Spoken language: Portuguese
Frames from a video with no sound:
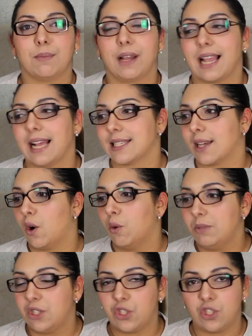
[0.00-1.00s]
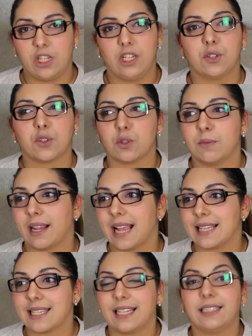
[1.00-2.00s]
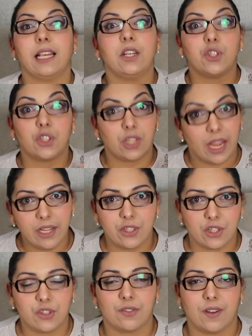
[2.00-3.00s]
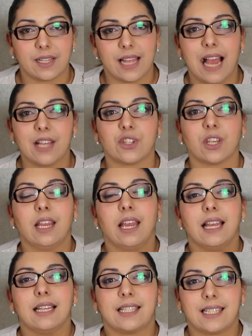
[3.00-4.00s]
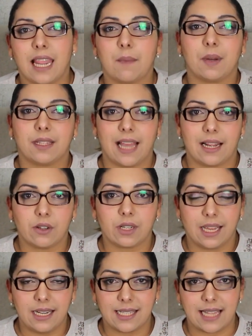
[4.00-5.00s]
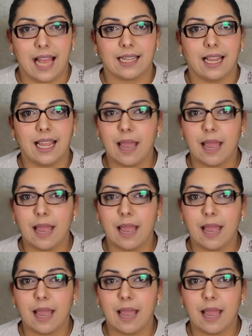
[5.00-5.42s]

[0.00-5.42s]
uma casa com bichinhos, uma casa que tem gente de verdade sempre estar organizada.